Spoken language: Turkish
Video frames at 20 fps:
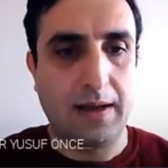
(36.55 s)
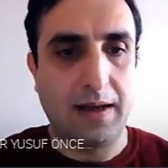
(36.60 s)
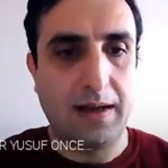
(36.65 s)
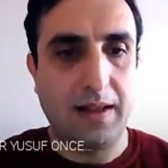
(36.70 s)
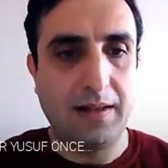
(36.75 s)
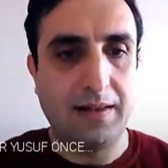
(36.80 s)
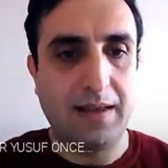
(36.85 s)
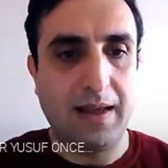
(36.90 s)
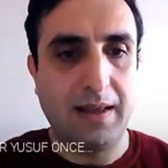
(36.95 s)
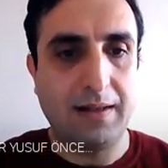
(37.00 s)

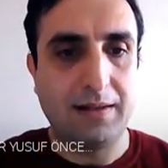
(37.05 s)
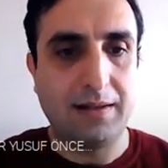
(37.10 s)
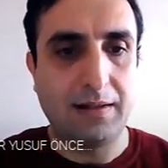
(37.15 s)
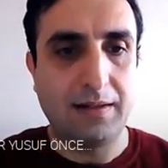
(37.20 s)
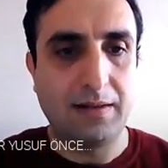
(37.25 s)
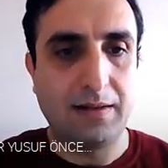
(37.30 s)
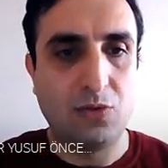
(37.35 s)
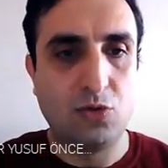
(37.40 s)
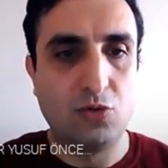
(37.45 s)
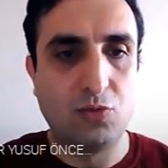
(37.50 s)
Anneden
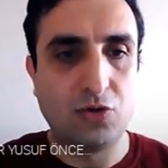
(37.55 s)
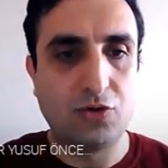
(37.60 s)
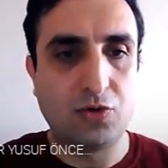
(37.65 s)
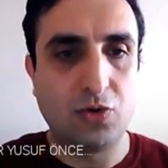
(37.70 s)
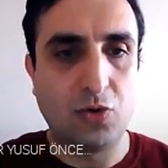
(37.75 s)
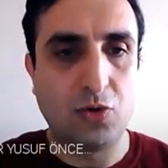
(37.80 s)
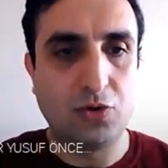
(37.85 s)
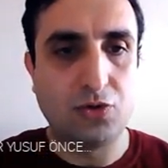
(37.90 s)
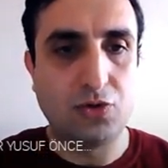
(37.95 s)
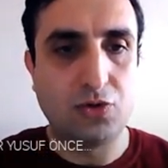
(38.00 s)
yumurta
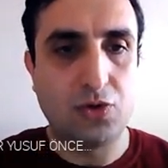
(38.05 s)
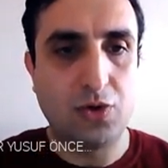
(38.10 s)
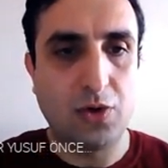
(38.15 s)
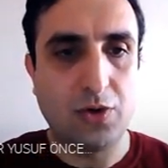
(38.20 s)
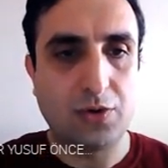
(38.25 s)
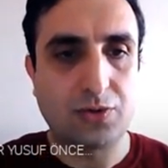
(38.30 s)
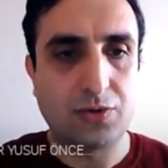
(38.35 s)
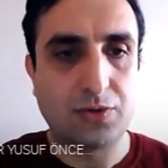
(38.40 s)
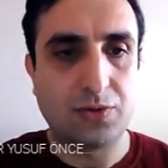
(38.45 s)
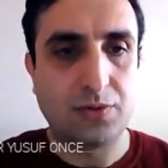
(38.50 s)
oluşuyor,
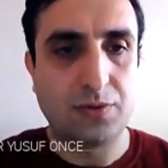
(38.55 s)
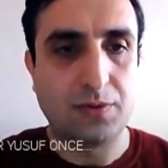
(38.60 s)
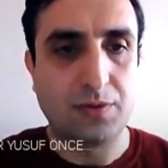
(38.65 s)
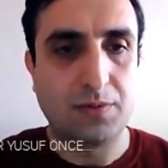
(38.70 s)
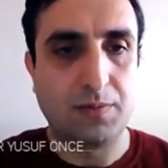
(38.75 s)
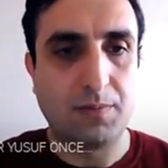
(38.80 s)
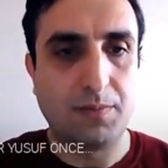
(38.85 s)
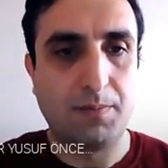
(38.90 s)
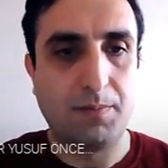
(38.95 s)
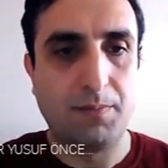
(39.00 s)

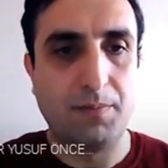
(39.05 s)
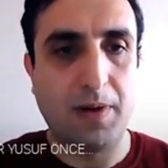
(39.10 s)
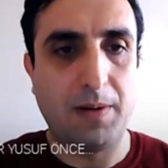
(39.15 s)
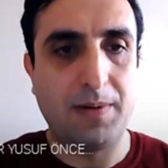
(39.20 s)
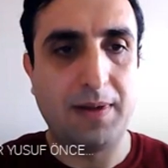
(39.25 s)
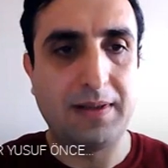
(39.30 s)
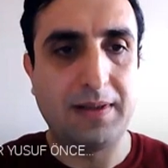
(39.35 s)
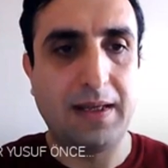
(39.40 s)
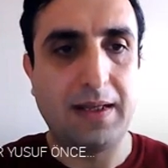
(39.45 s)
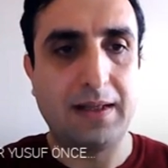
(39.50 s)

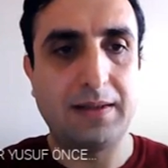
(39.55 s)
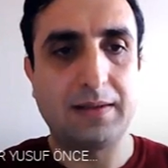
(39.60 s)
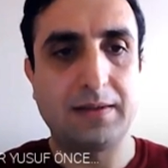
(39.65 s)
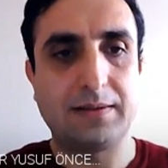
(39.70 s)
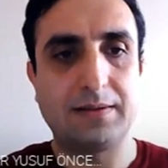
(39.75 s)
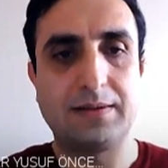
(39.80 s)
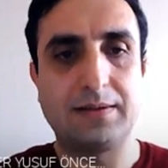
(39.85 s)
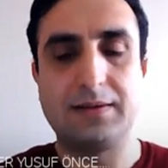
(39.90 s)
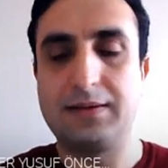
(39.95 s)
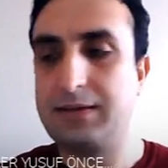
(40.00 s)
babadan
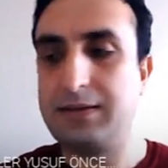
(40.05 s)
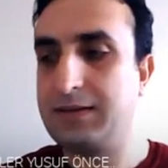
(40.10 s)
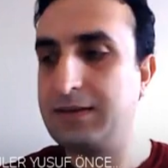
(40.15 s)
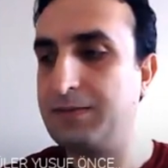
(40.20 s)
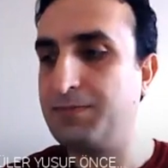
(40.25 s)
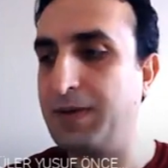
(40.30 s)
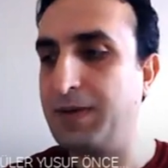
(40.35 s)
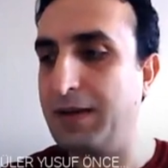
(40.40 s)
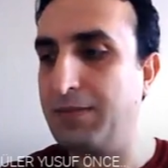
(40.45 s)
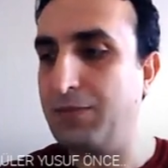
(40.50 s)

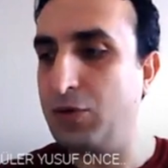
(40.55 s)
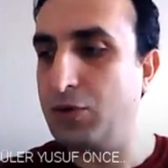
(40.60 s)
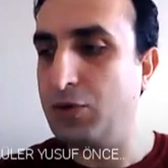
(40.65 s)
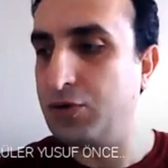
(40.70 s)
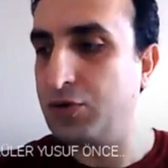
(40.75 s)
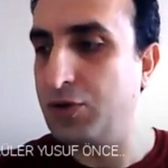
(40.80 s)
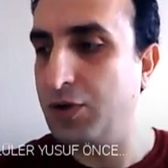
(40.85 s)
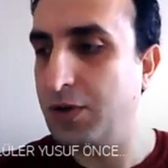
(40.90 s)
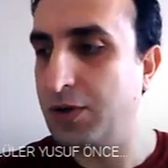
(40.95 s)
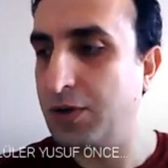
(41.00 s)
sperm
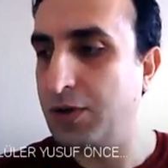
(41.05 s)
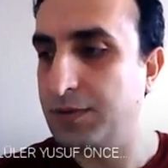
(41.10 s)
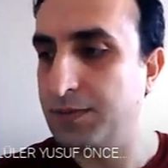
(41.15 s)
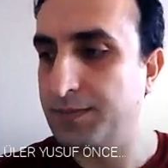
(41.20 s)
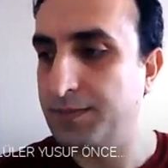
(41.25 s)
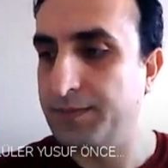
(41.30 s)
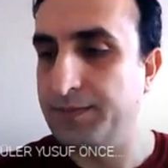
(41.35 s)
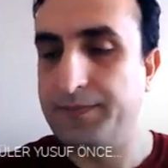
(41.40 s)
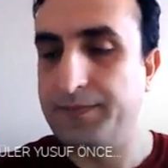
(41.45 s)
oluşuyor.